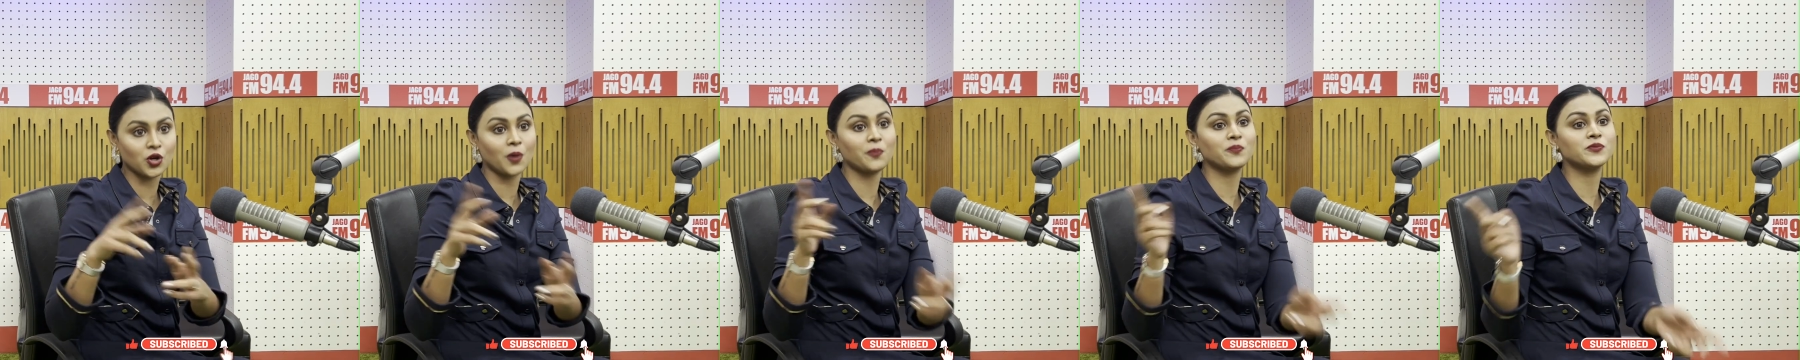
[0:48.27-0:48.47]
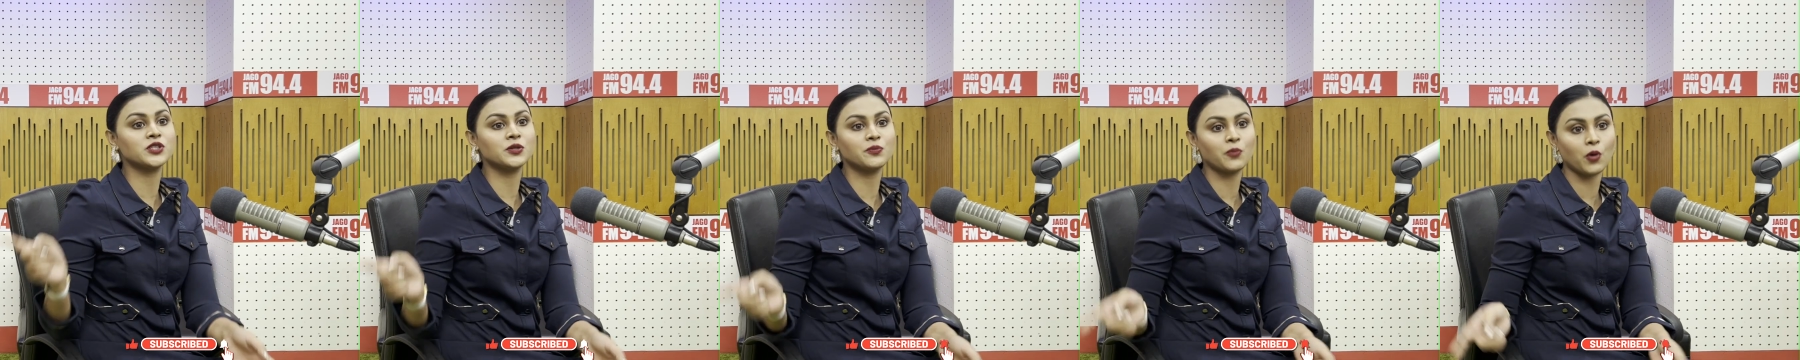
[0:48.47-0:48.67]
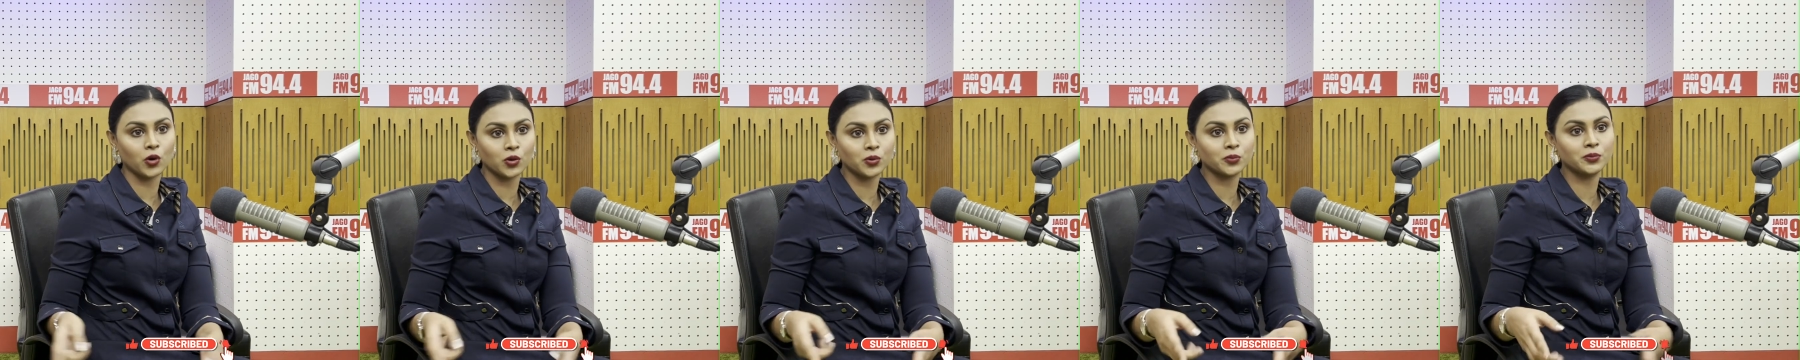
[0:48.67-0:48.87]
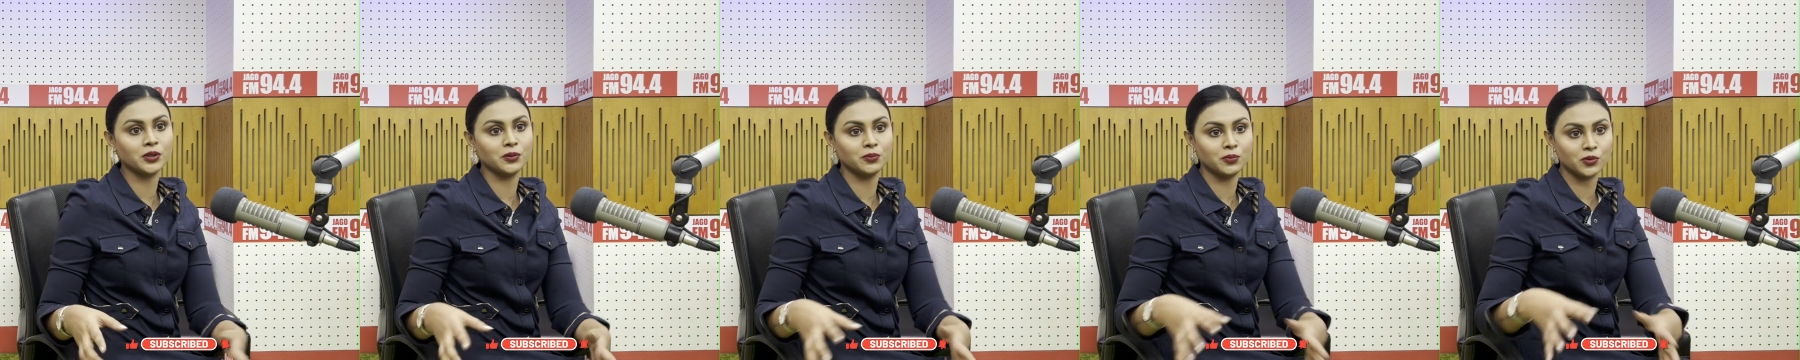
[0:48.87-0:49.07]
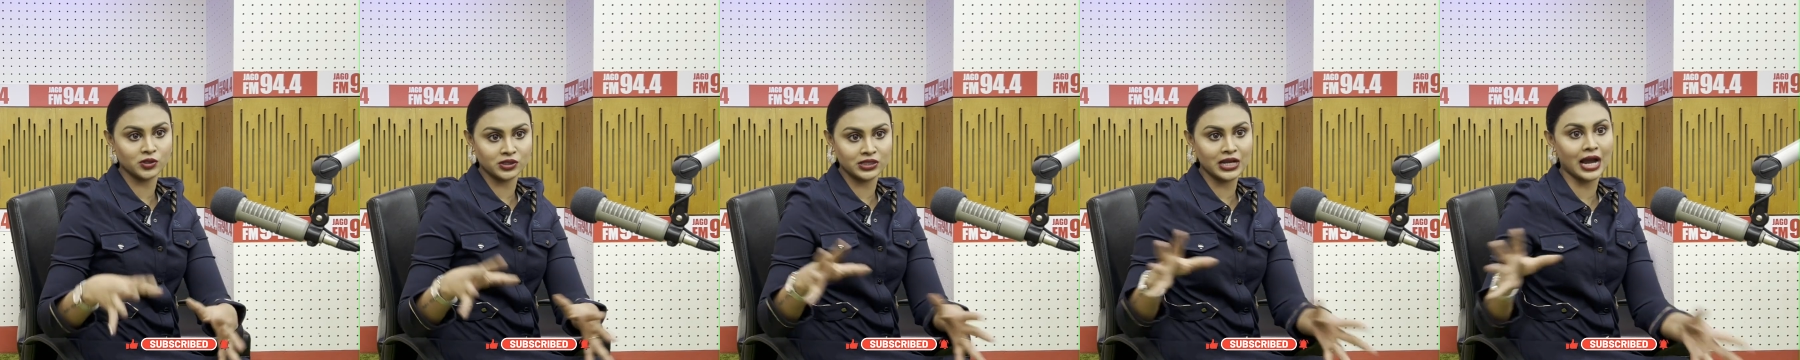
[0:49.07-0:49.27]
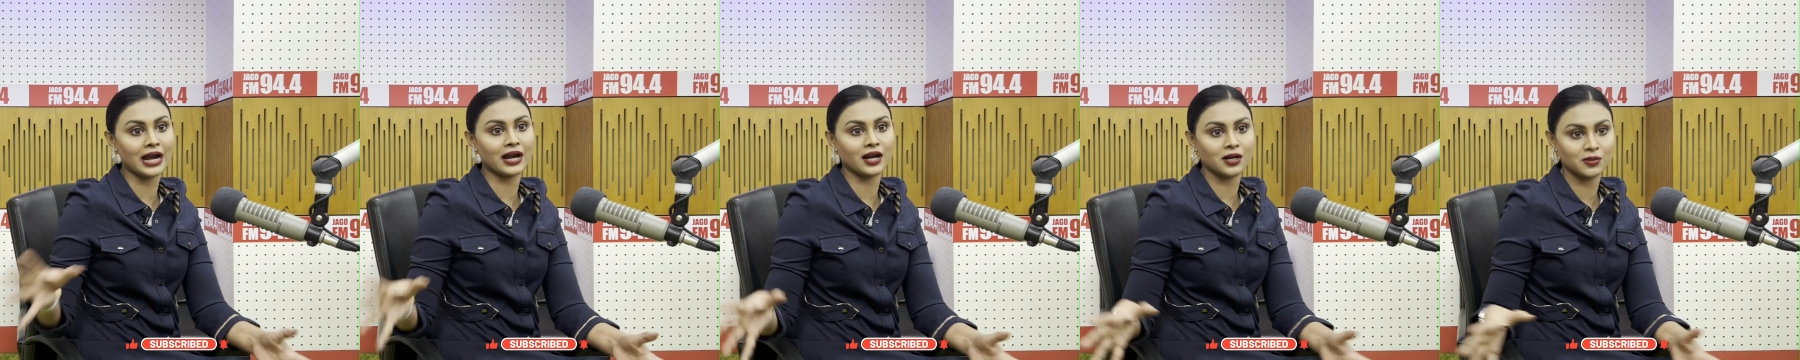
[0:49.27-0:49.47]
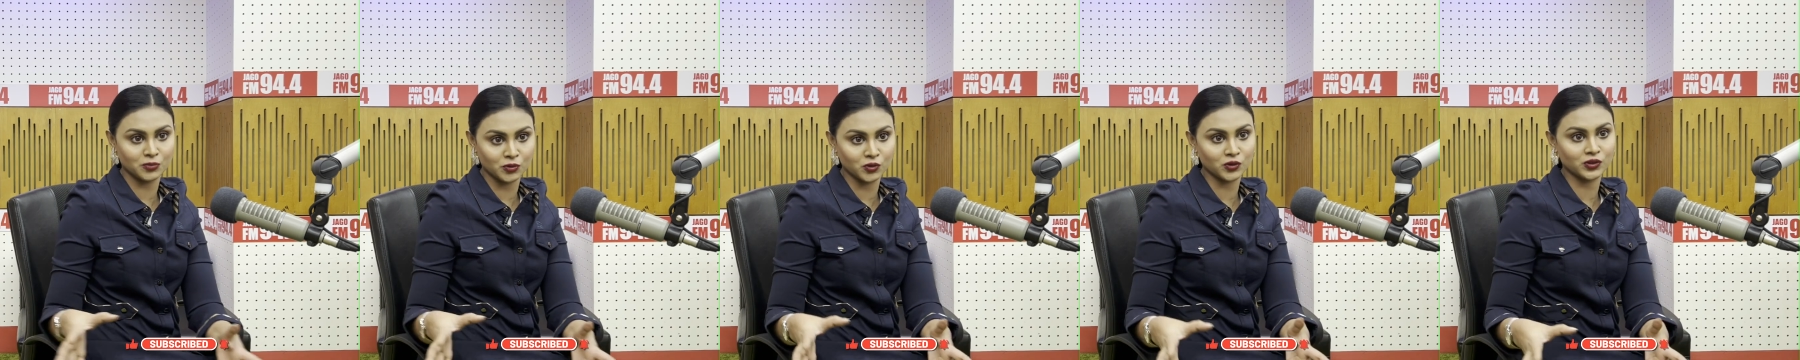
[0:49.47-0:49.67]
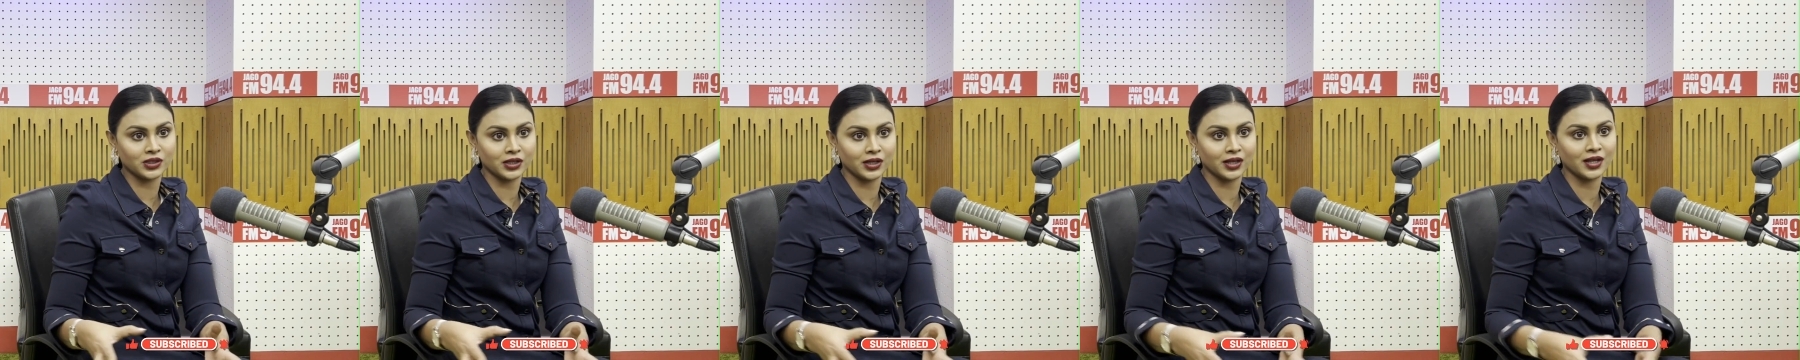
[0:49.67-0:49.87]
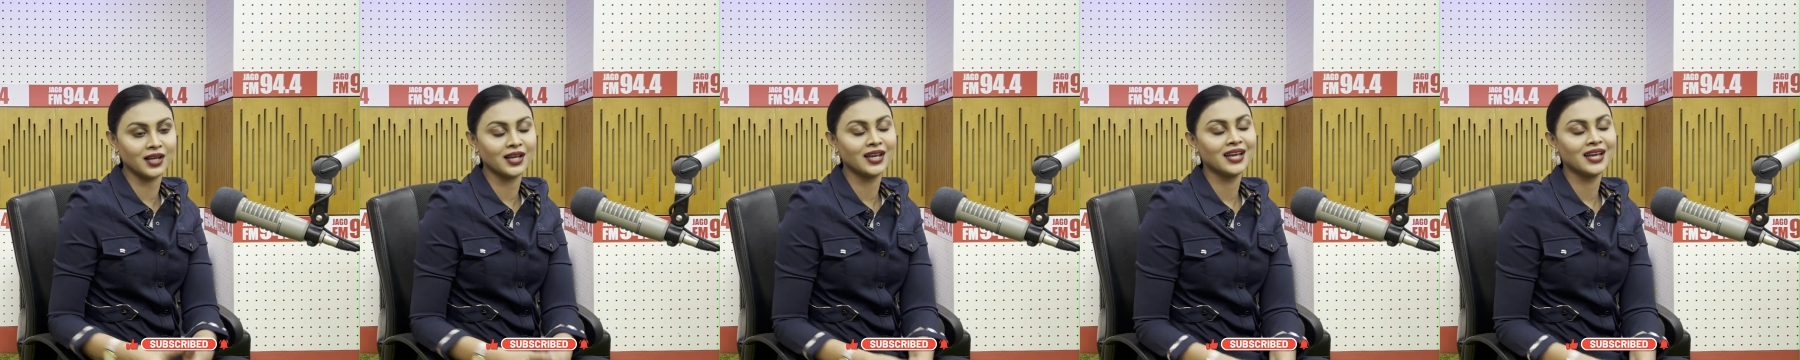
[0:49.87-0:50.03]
সবচেয়ে বড় বিলবোর্ড ঢাকার মধ্যে